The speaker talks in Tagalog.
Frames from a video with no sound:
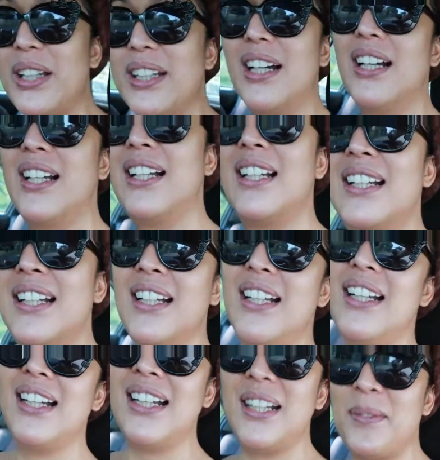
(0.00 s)
ka ng
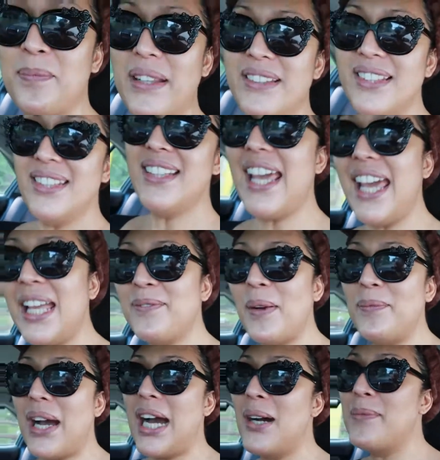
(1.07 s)
pansit,
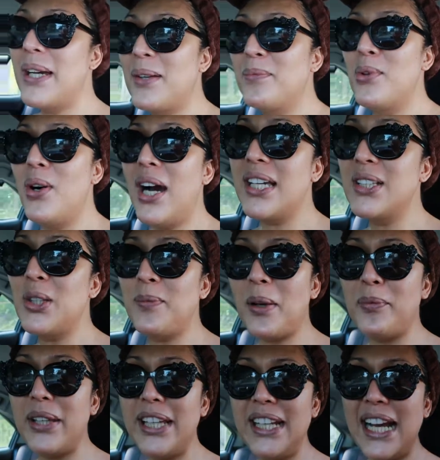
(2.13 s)
pampahaba ng buhay. So,
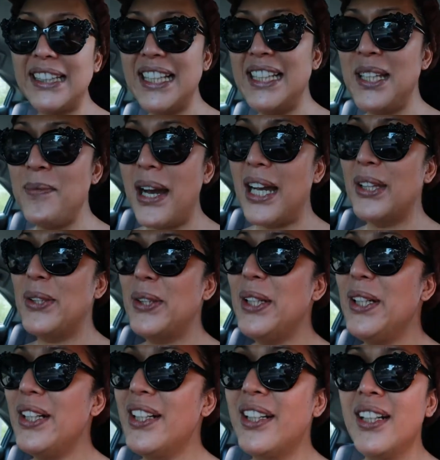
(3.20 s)
pagbigyan natin si
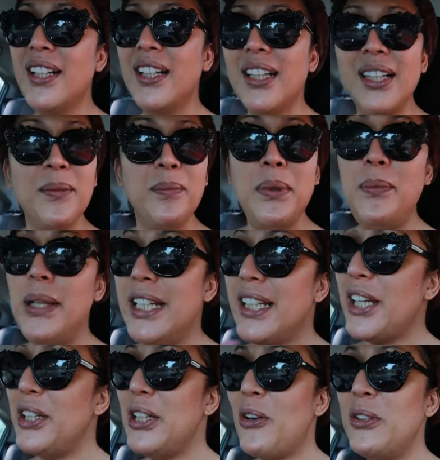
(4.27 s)
mother. Bibili
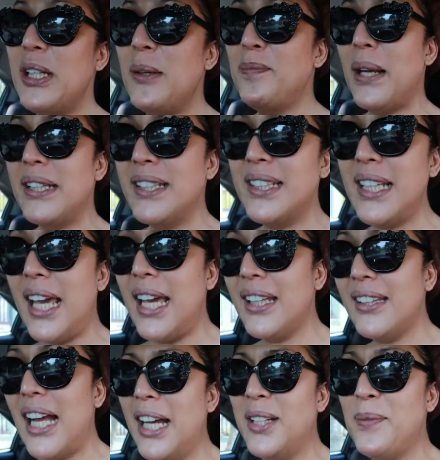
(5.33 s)
ngayon ako ng pansit,
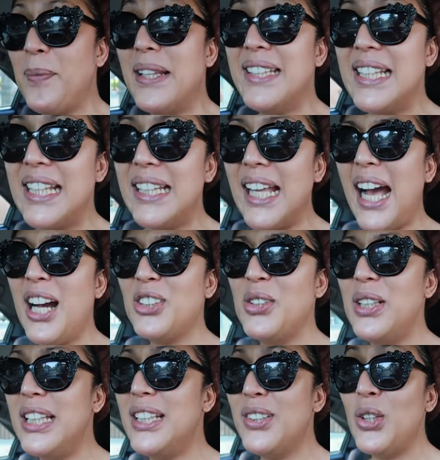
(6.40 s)
ah, ng pansite.
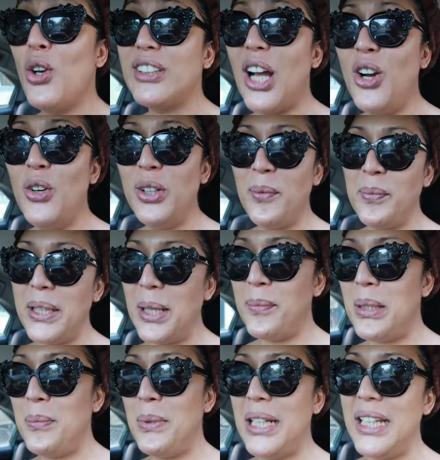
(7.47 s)
Actually, sotang ho ng
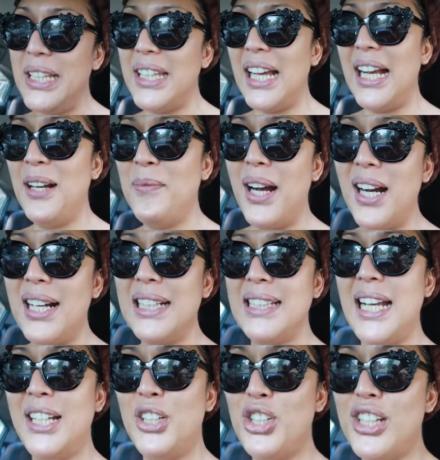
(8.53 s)
pinabibili niya, mga
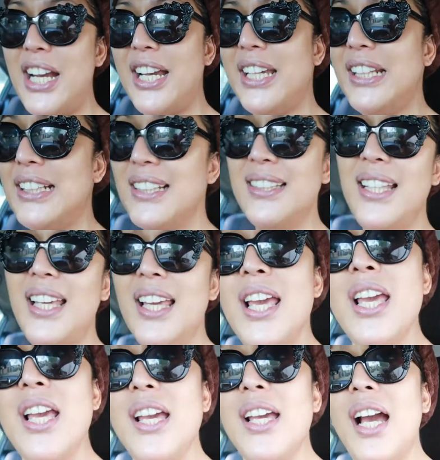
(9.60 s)
ka-sunshine. Kasi,
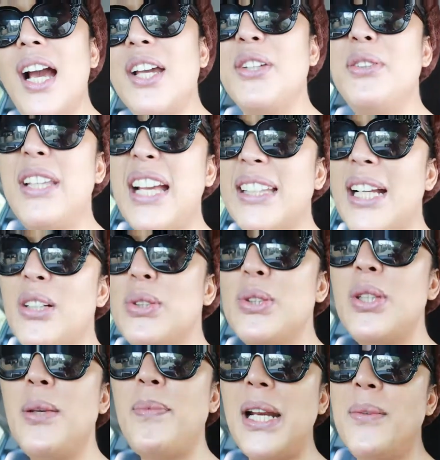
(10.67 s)
ayun yata ang
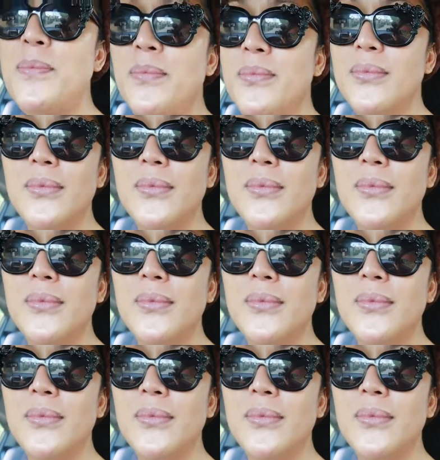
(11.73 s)
gusto niya, parang